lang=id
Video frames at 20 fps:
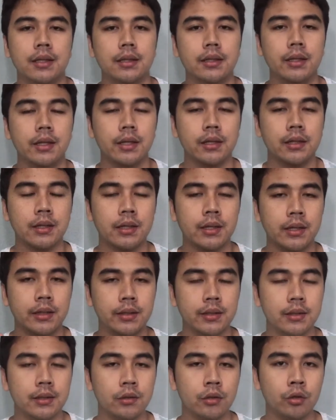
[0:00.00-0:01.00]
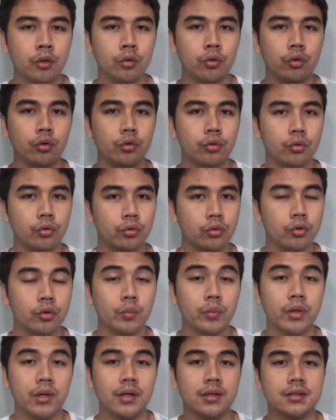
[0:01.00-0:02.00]
dengan klien untuk
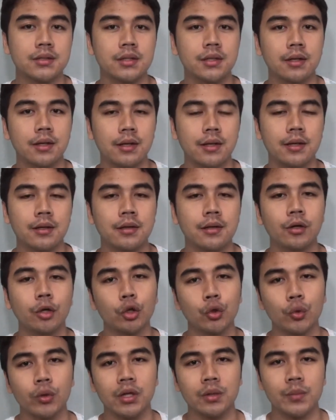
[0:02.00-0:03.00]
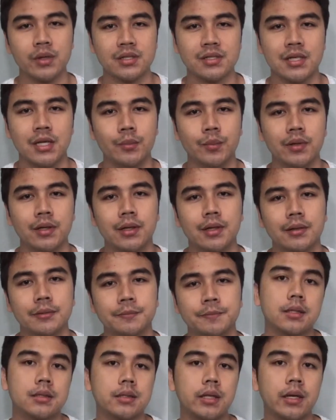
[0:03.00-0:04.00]
menghasilkan keuntungan bersama.
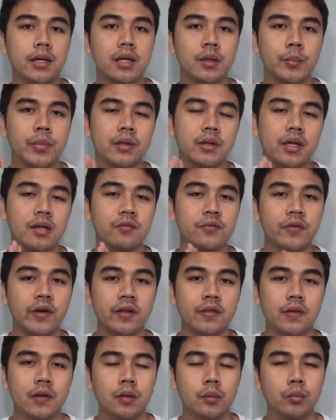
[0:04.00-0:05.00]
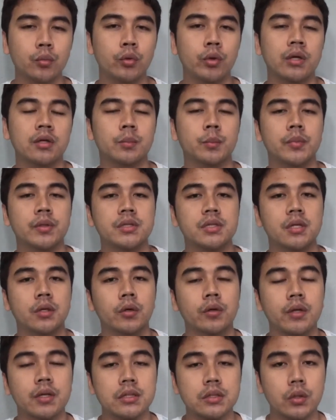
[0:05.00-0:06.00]
Saya dapat inviting buat
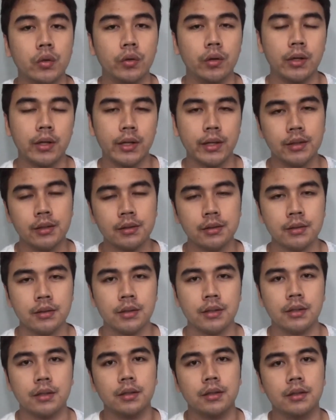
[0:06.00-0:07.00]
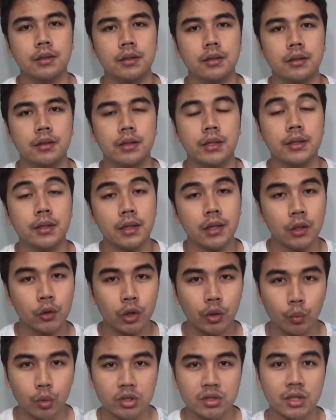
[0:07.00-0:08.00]
psikotes online di tanggal
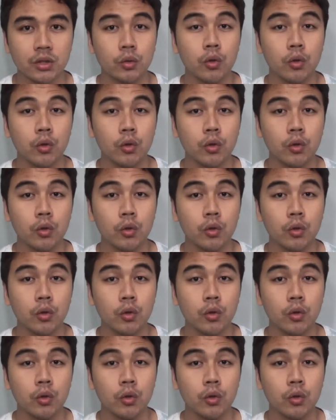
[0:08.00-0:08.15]
21